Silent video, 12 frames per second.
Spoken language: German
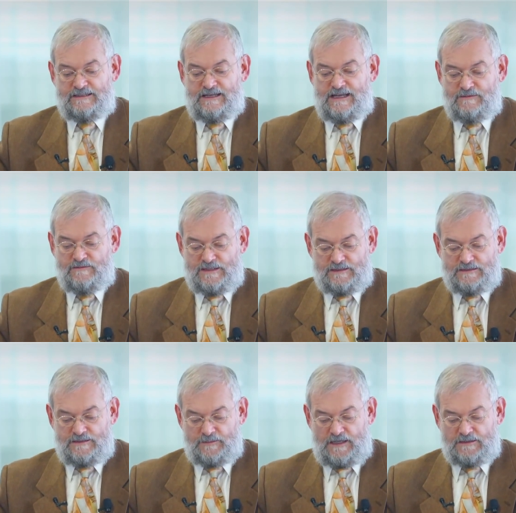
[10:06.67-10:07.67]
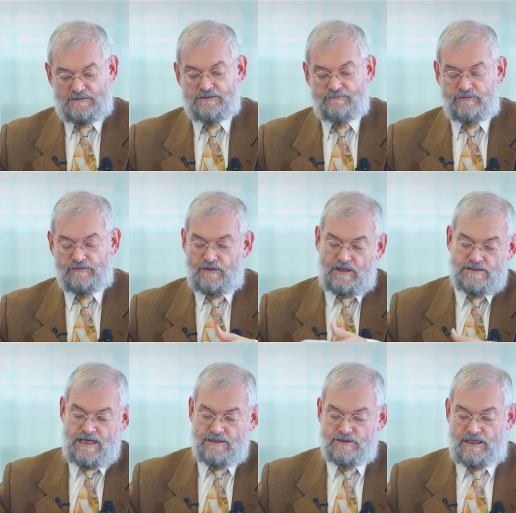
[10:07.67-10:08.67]
immer wieder gebracht. Ich
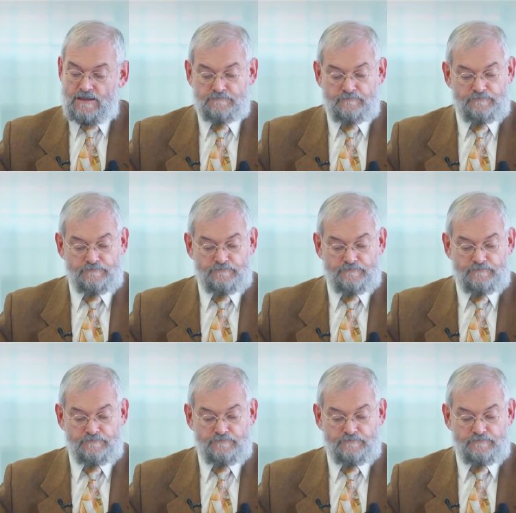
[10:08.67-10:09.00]
zeige schnell.